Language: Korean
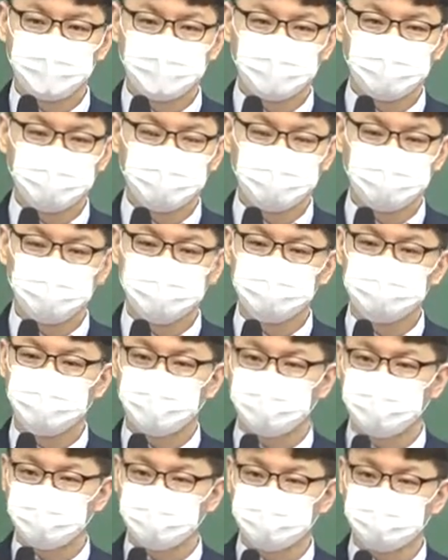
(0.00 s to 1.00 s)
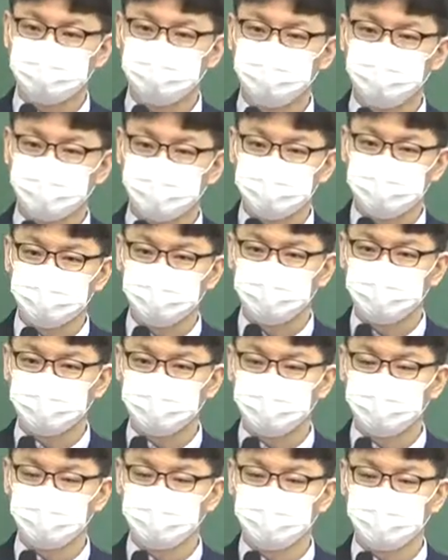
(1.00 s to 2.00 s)
행정 서비스 관련해서 문제가 발생하면.
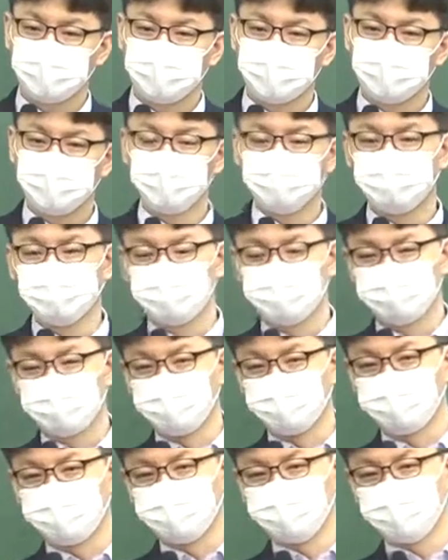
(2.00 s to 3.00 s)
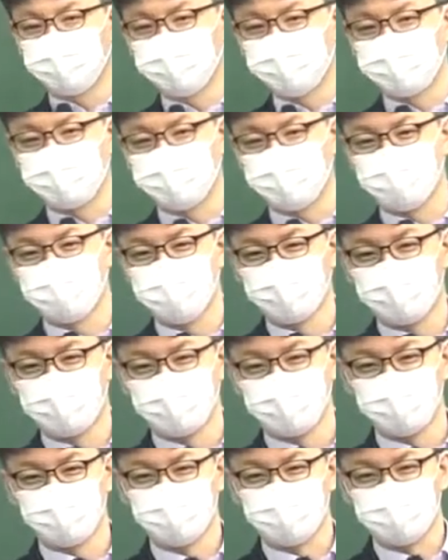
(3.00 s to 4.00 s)
근데 그 부분이 정부 손 뗐네 이제.
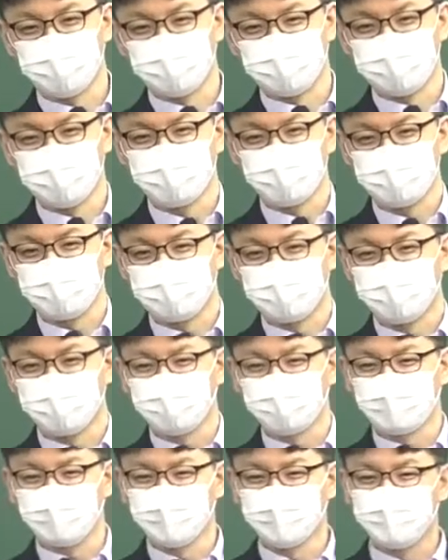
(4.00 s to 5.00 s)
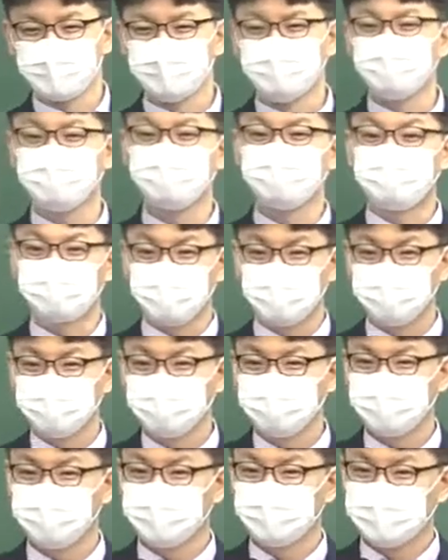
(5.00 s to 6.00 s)
너가 민간 영역인데 정치적
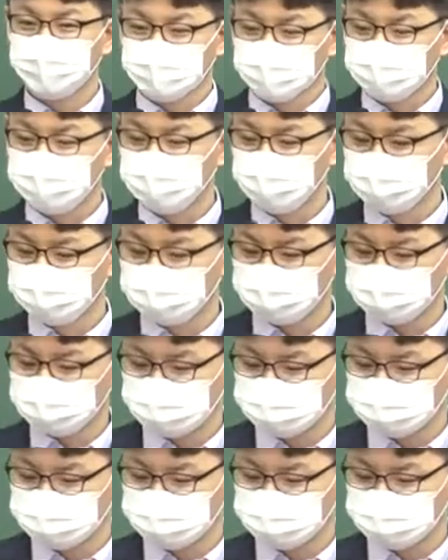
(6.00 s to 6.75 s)
부담은 감소하죠.